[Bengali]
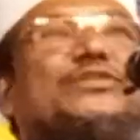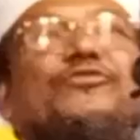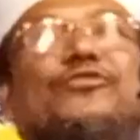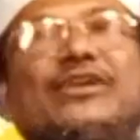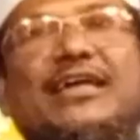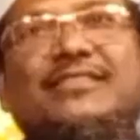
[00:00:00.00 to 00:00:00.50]

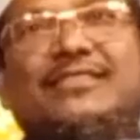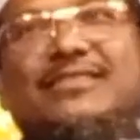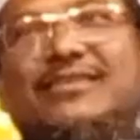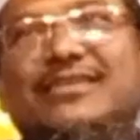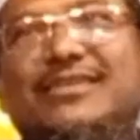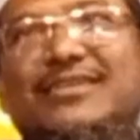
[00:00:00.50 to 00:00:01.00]
বাসর
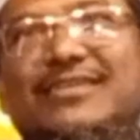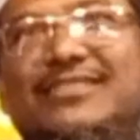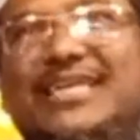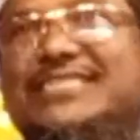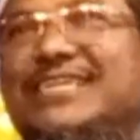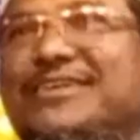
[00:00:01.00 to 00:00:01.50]

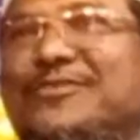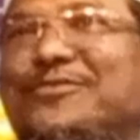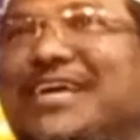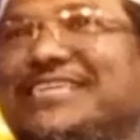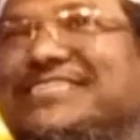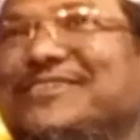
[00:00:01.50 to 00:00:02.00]
দেখছেন
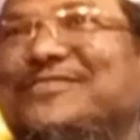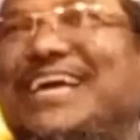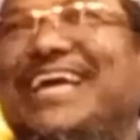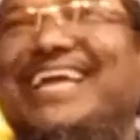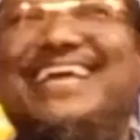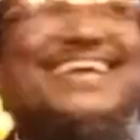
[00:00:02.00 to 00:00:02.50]
ঢুকে গেছি
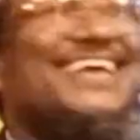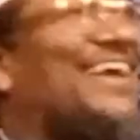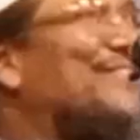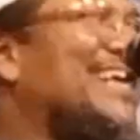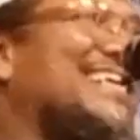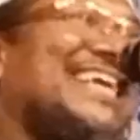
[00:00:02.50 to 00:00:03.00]
কোথায়
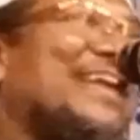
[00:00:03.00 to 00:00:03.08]
আমরা